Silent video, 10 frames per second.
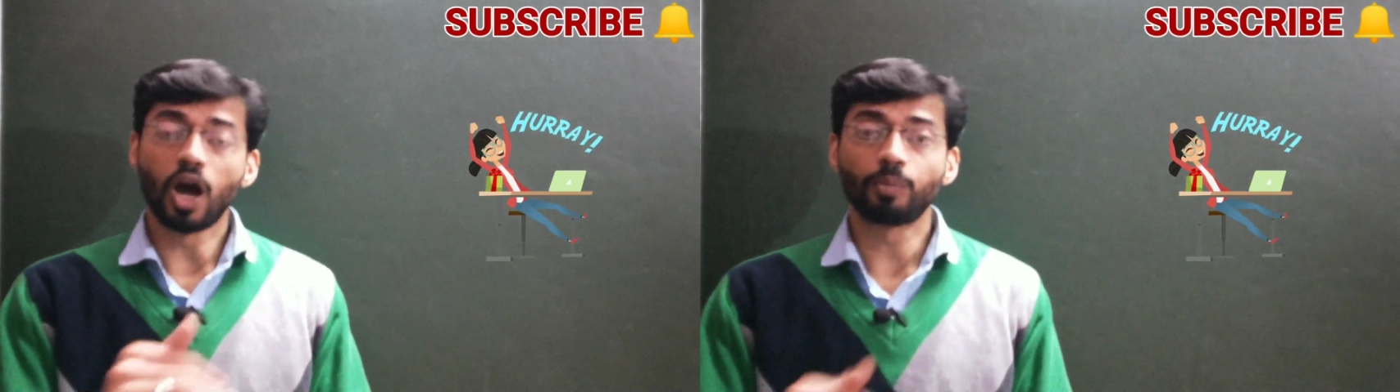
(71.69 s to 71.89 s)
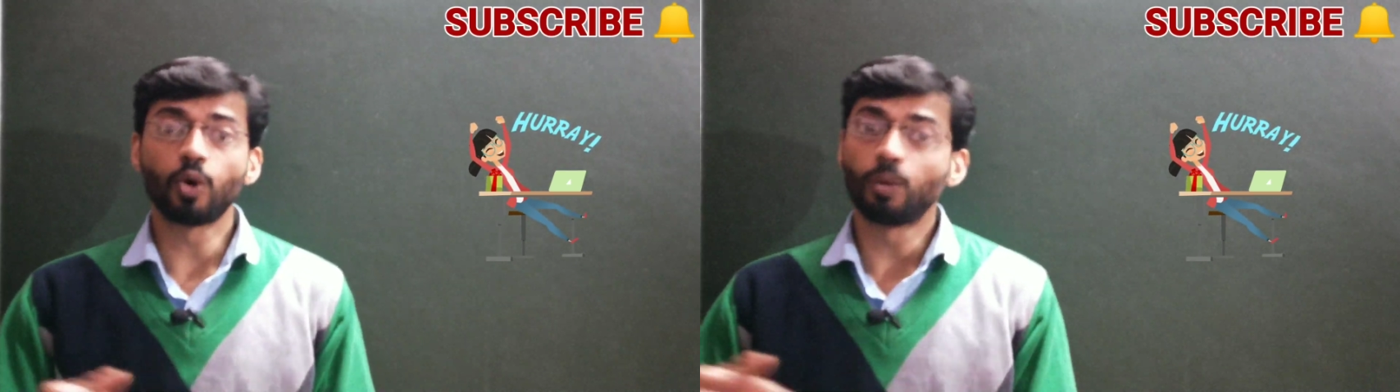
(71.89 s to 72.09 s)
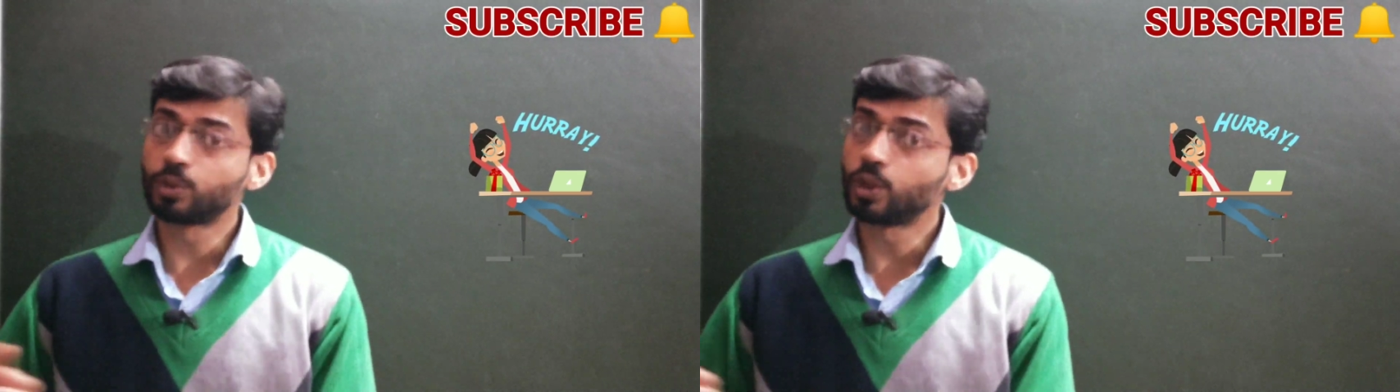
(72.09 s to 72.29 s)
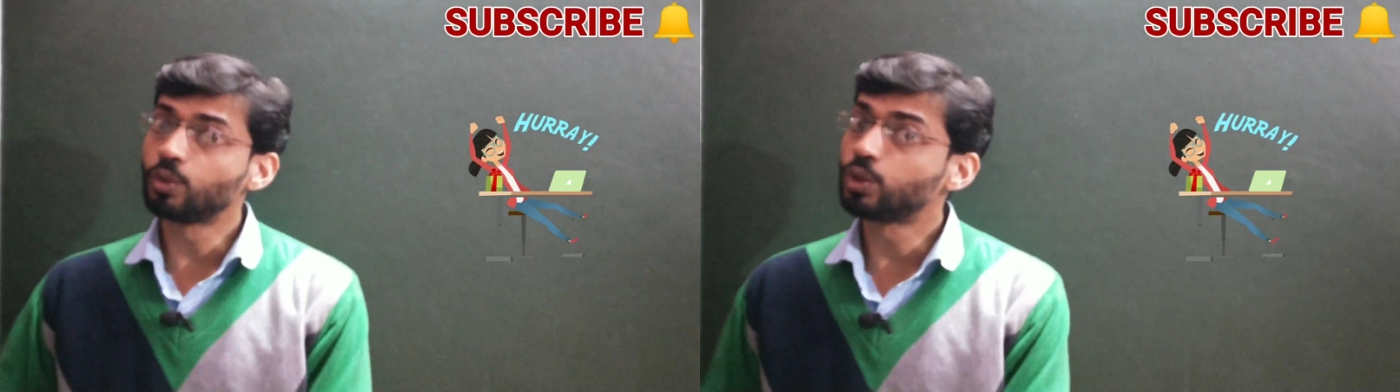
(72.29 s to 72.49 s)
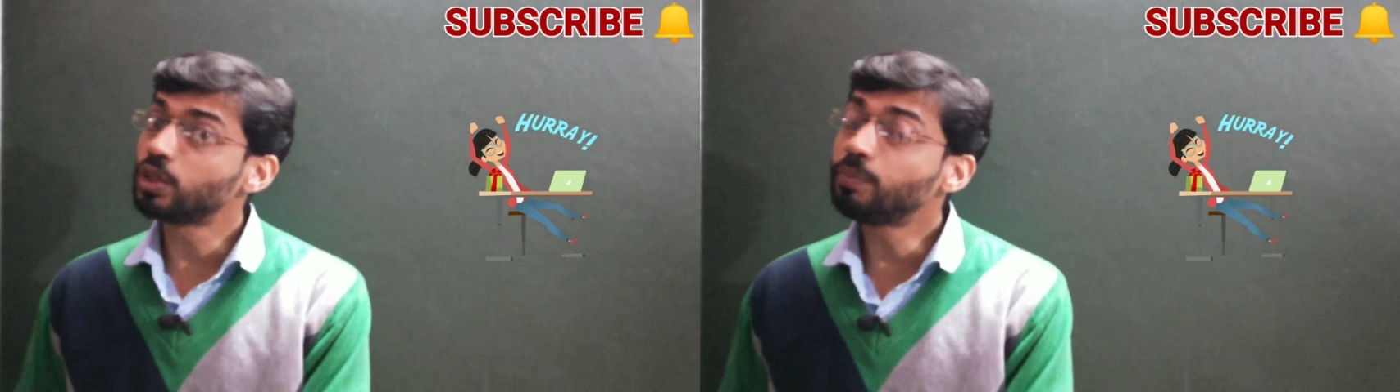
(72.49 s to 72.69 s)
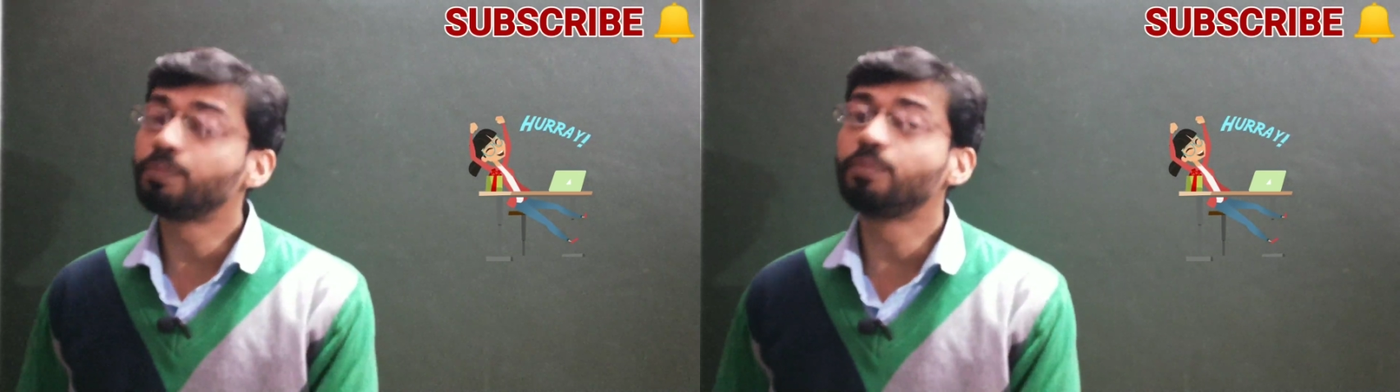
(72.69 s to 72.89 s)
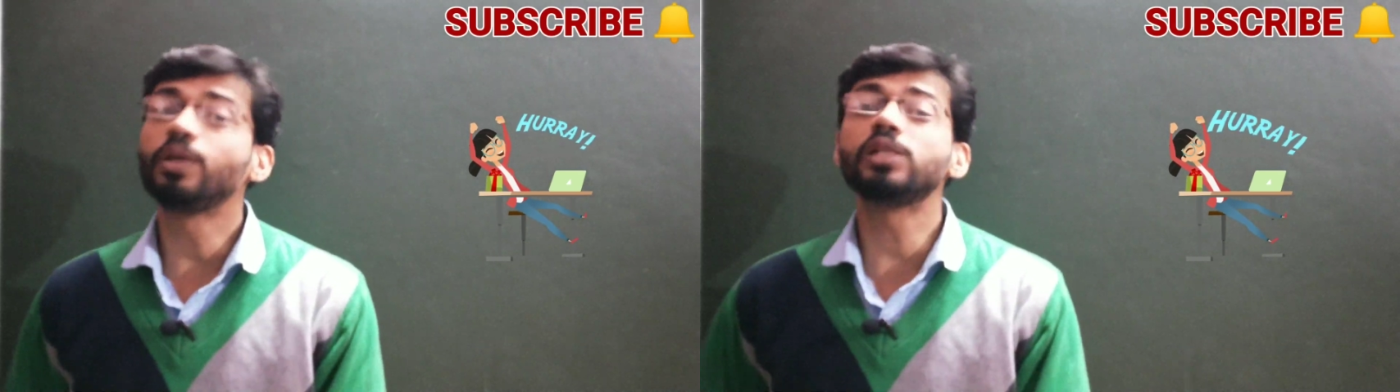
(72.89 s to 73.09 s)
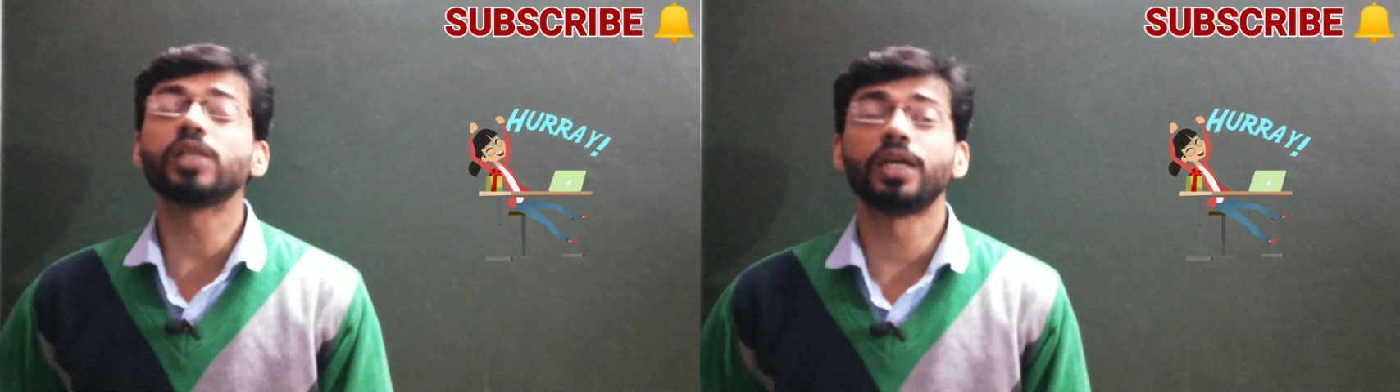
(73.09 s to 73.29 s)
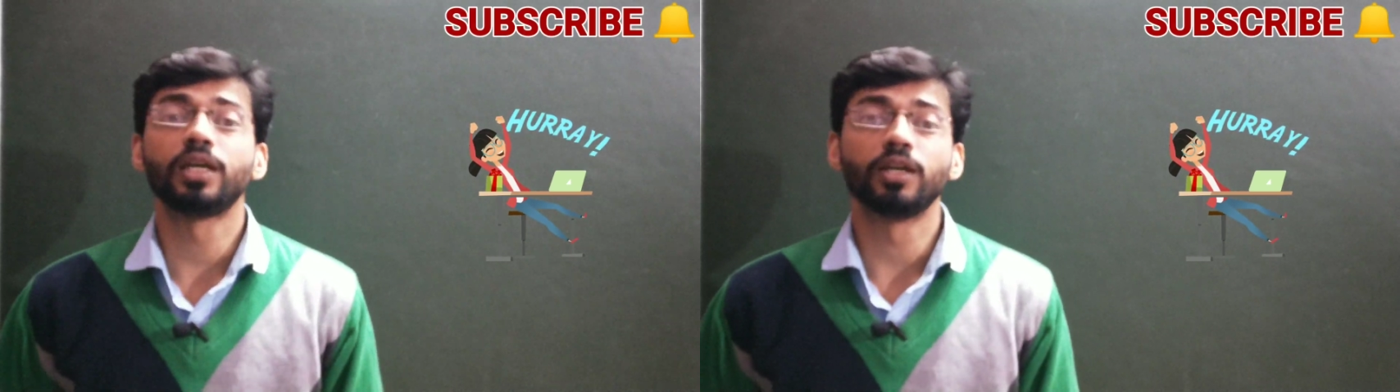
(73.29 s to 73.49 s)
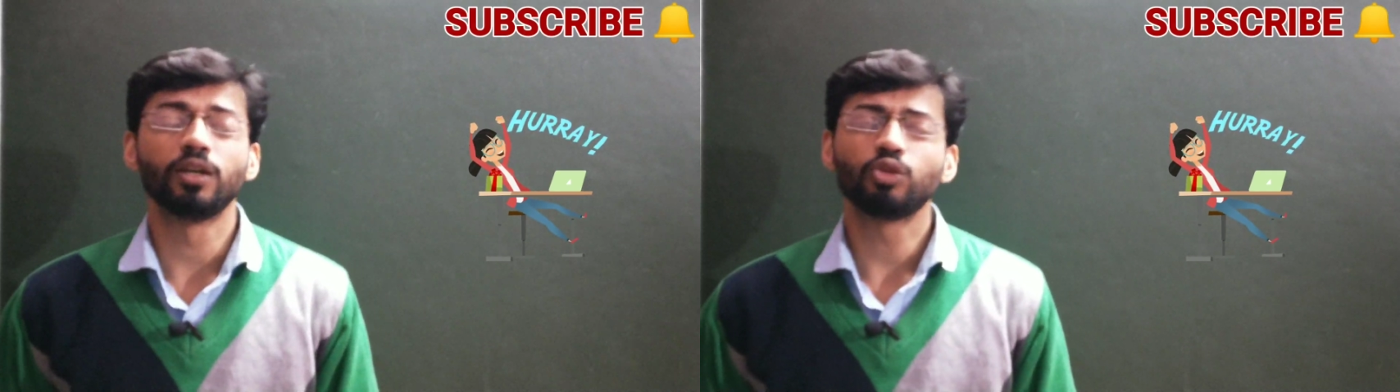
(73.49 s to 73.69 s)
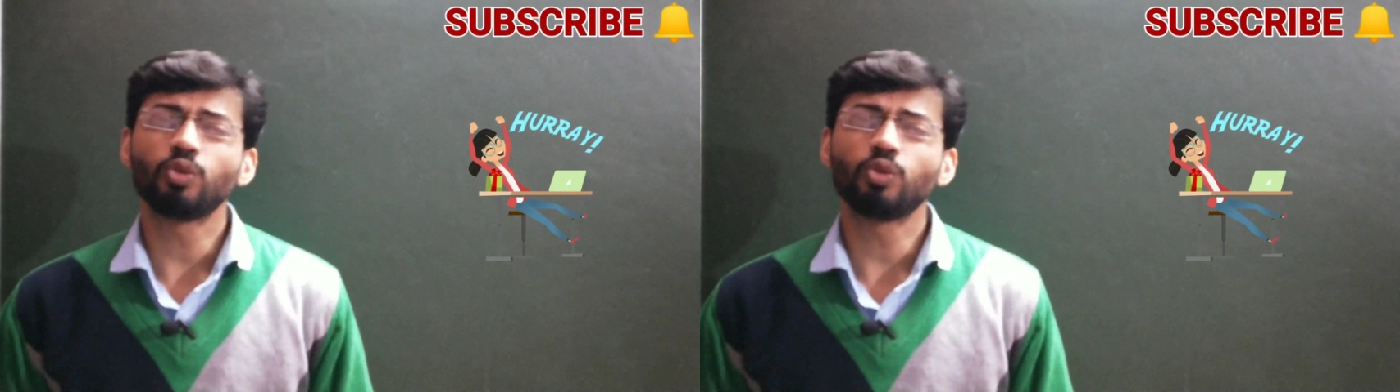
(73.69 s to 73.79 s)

आपको ऑप्शन क्वेश्चन मिल जाएंगे